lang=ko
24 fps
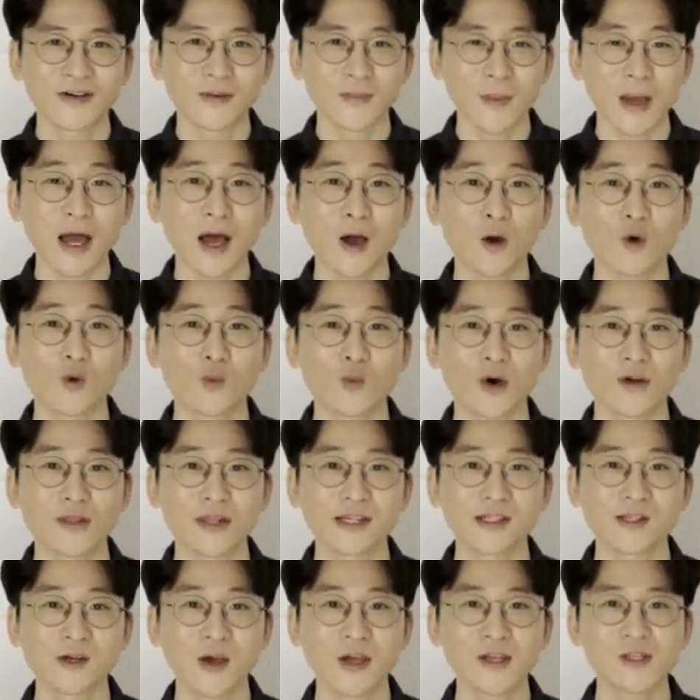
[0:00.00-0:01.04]

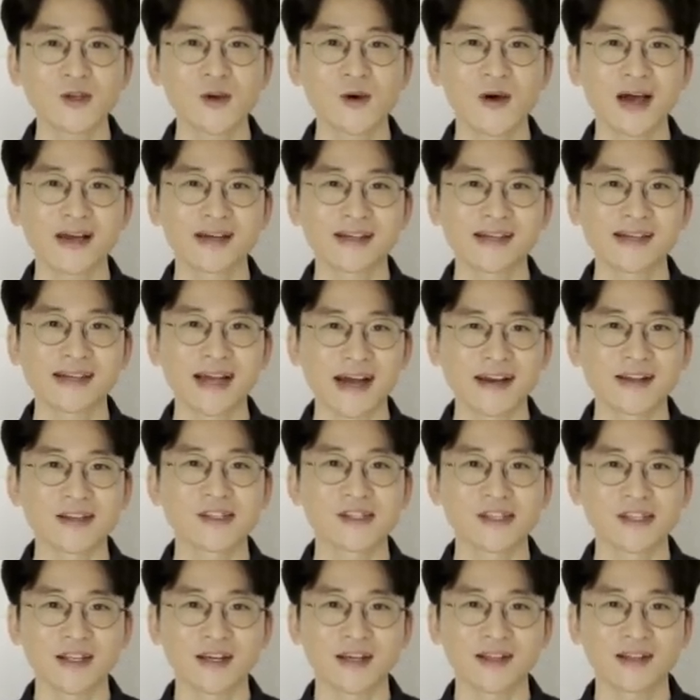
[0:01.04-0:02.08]
메가공무원에서 행정학을
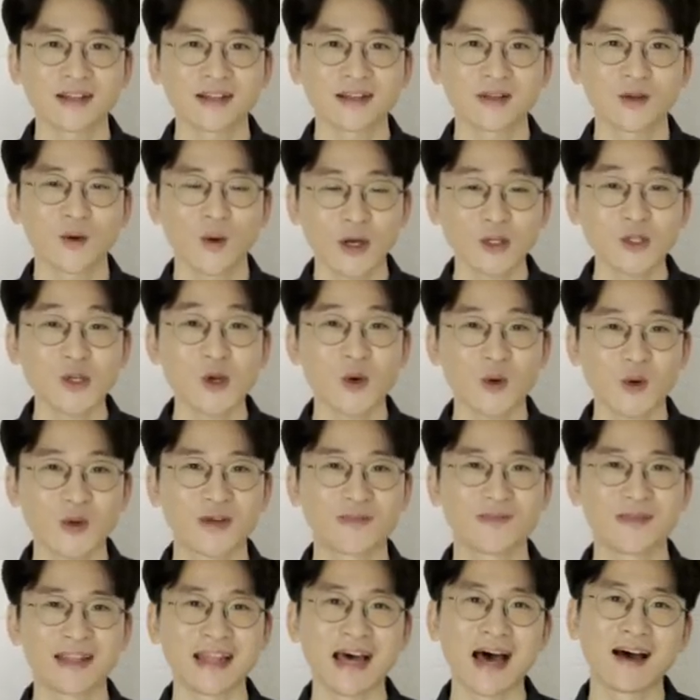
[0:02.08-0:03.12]
가르치는
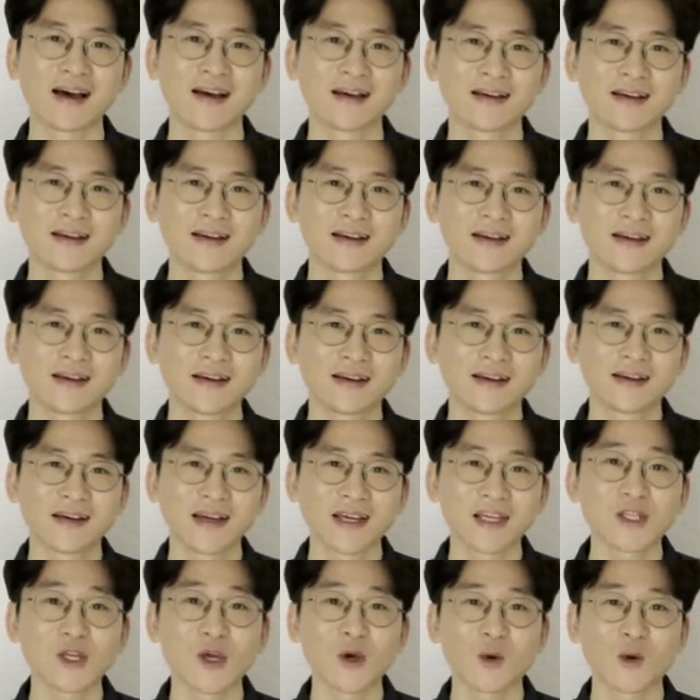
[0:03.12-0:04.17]
황철곤입니다.
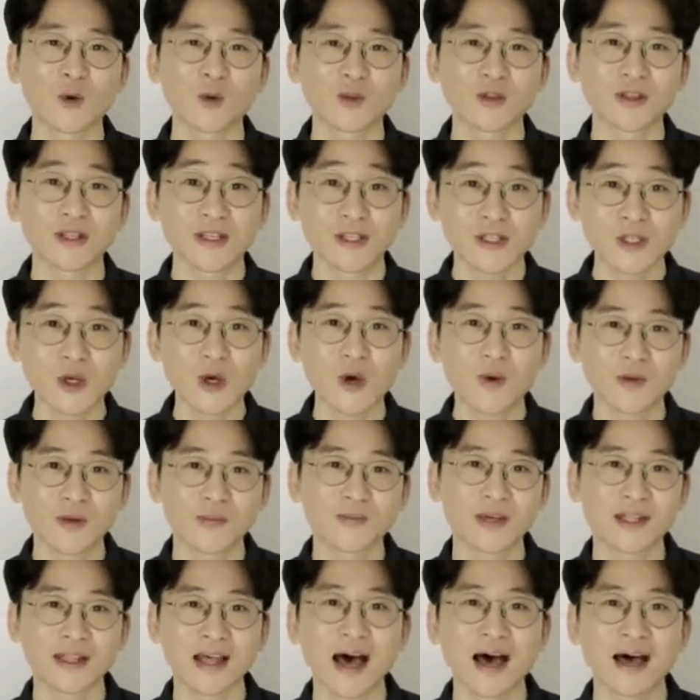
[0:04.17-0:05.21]
이제 곧
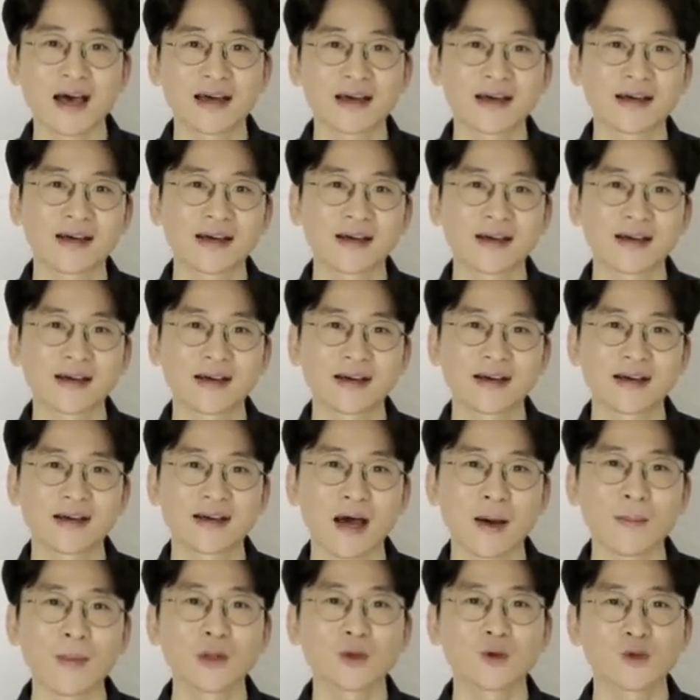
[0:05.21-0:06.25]
시험입니다.
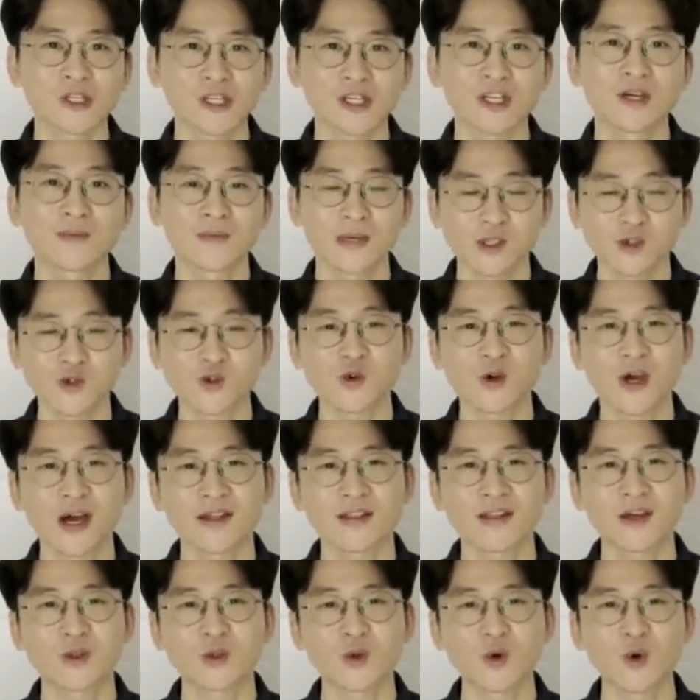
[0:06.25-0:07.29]
아마도 지금 이
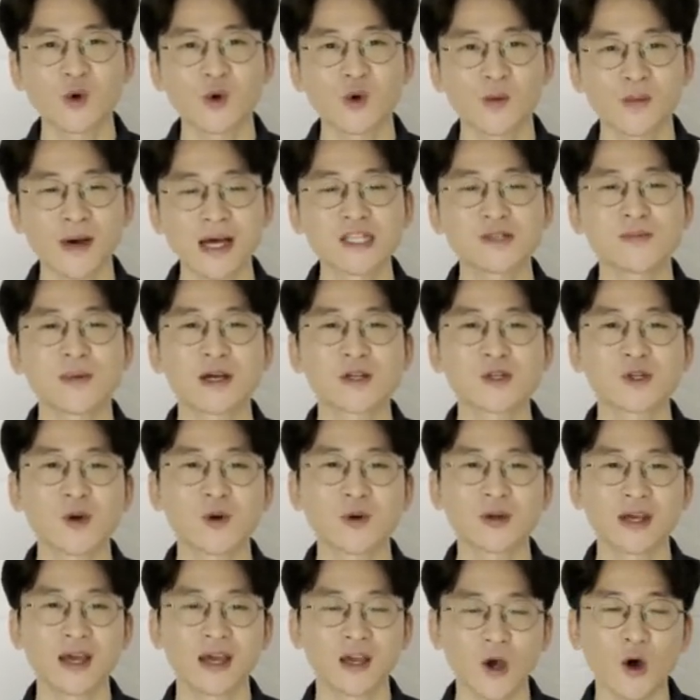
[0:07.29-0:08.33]
순간에도 마지막
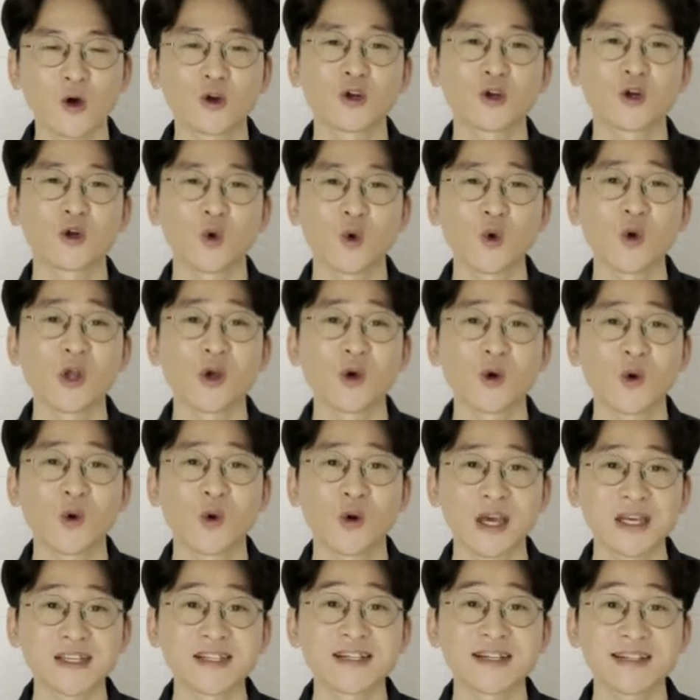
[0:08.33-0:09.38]
정리에 열을 올리고
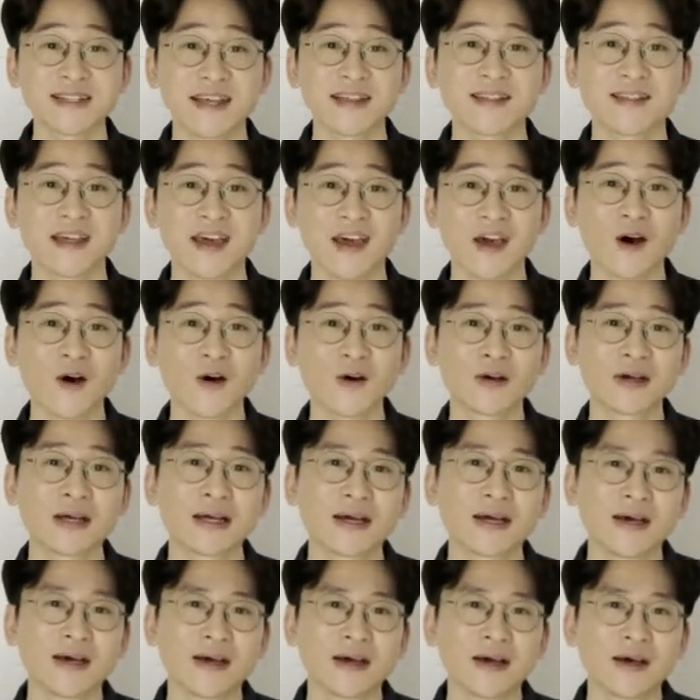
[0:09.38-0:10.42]
계실 텐데요.
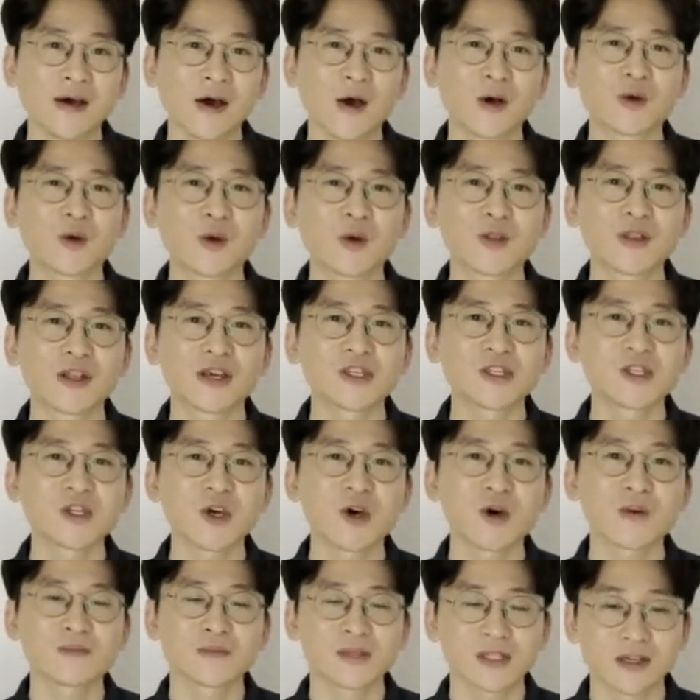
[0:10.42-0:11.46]
어, 그런데
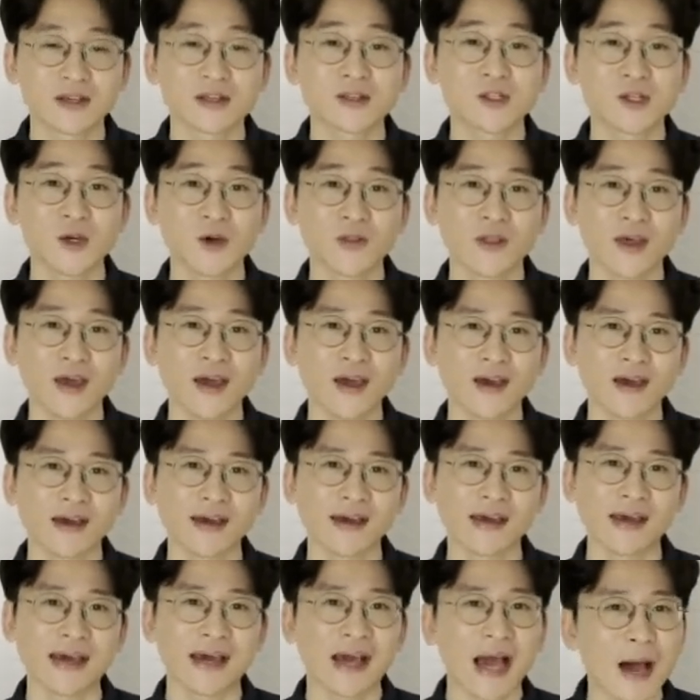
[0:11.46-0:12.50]
시험
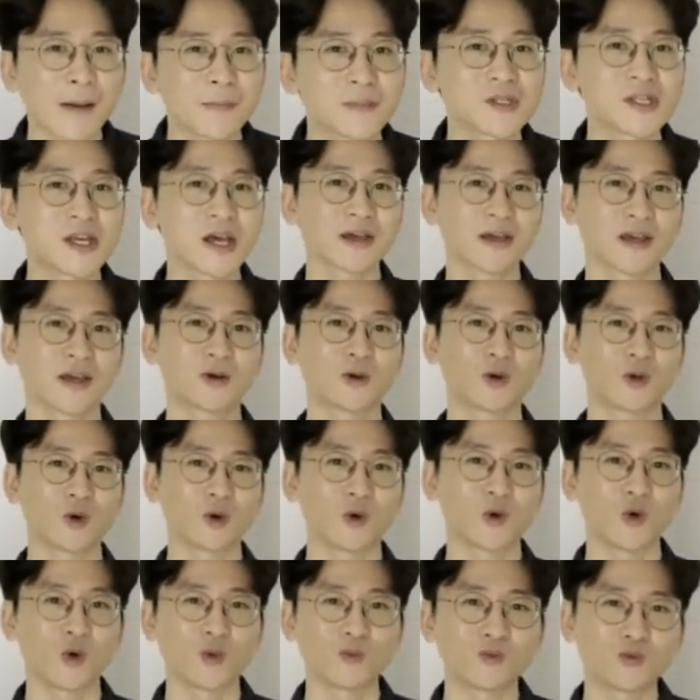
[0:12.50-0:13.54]
직전에 갑자기
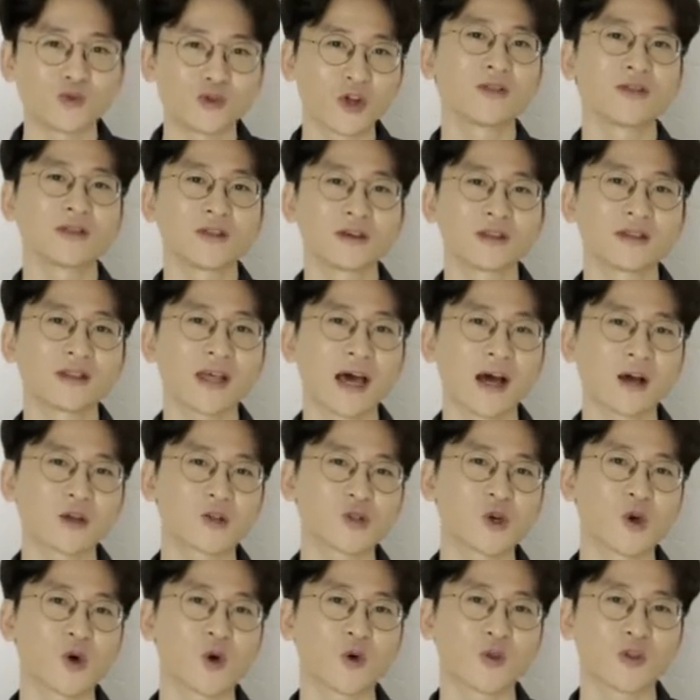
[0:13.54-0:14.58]
그리고 불현듯
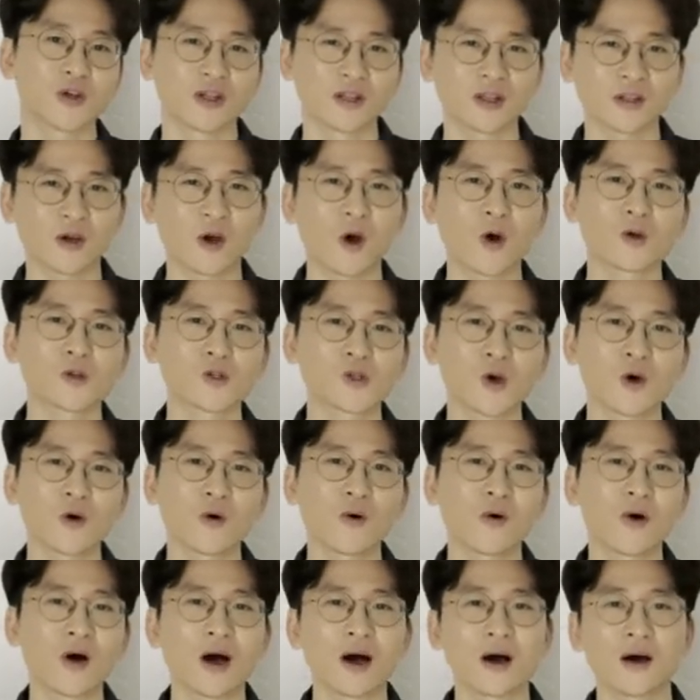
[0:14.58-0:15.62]
닥쳐오는
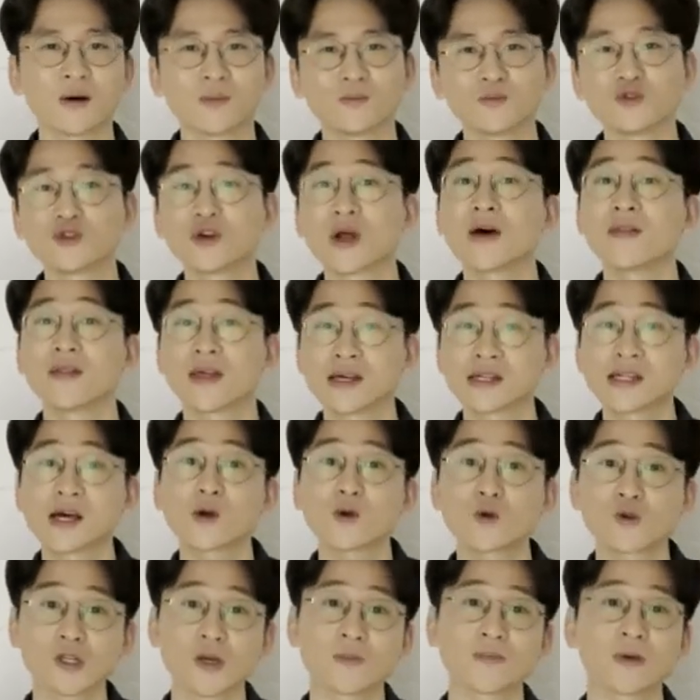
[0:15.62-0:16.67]
걱정과 불안에
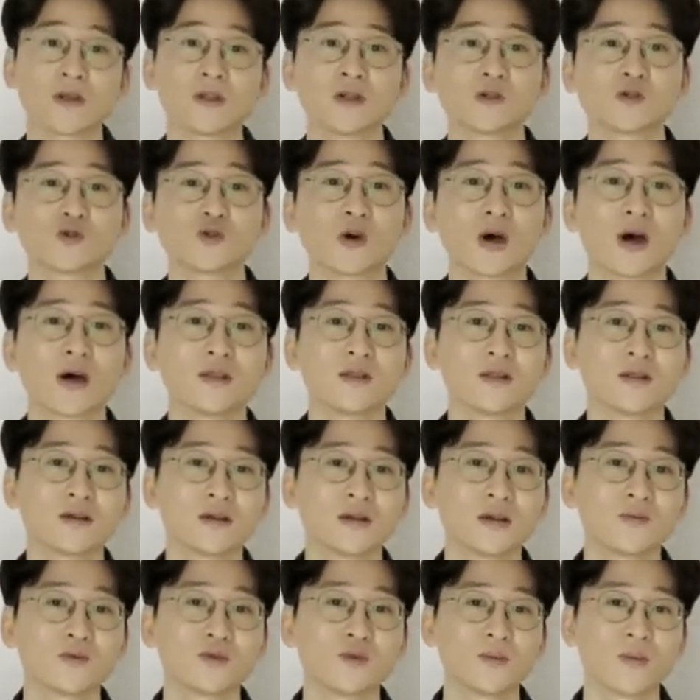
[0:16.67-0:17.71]
사로잡히는
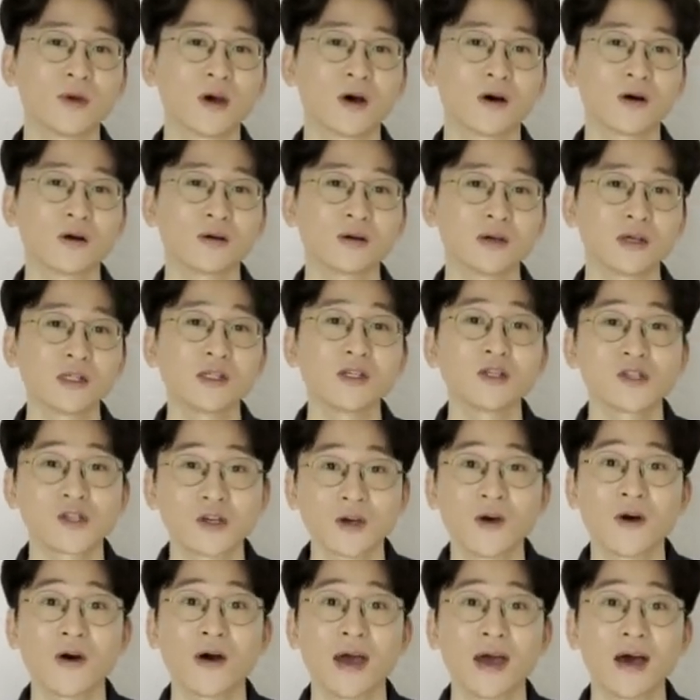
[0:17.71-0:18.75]
순간들이 분명 있으실
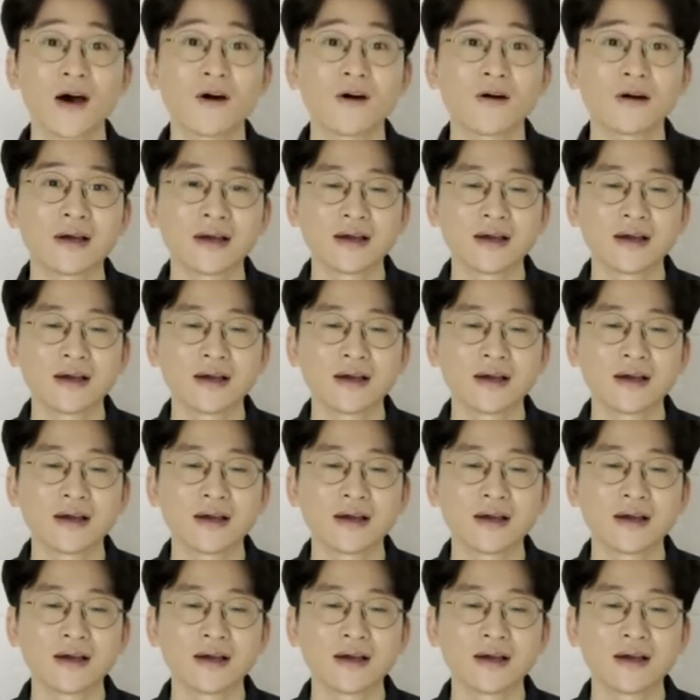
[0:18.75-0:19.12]
거예요.